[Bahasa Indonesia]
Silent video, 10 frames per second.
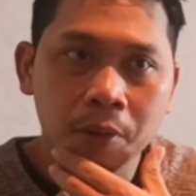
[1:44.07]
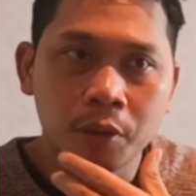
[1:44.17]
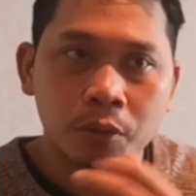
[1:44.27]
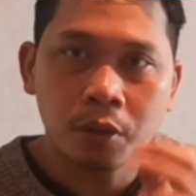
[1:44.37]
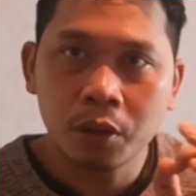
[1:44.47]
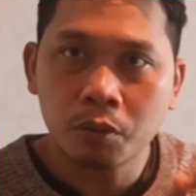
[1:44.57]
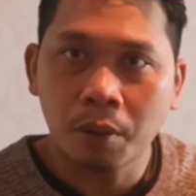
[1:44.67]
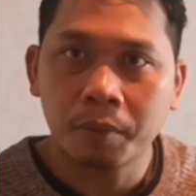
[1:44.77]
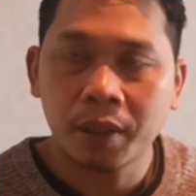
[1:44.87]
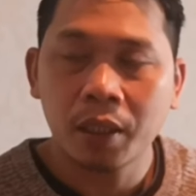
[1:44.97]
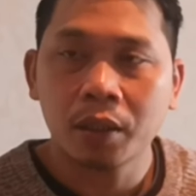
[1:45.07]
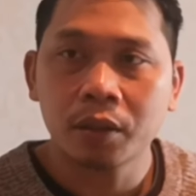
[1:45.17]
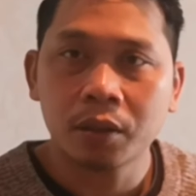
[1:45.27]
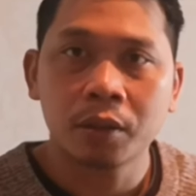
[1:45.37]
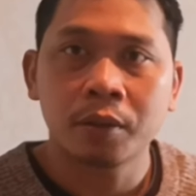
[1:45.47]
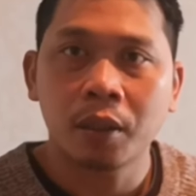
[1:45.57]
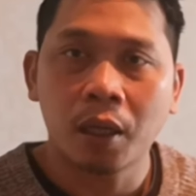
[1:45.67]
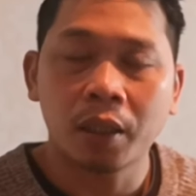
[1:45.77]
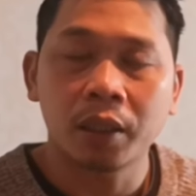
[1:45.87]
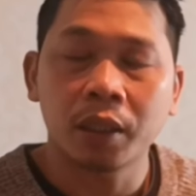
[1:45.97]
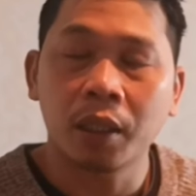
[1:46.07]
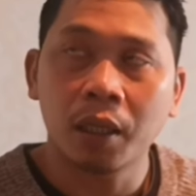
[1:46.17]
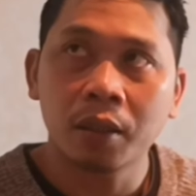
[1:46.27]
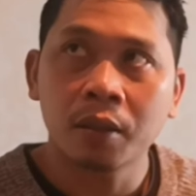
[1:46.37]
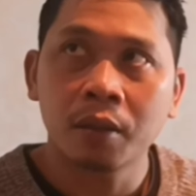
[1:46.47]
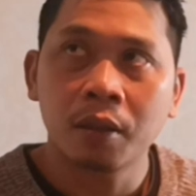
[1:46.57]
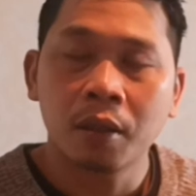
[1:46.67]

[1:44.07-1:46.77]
habis itu di swab test antigen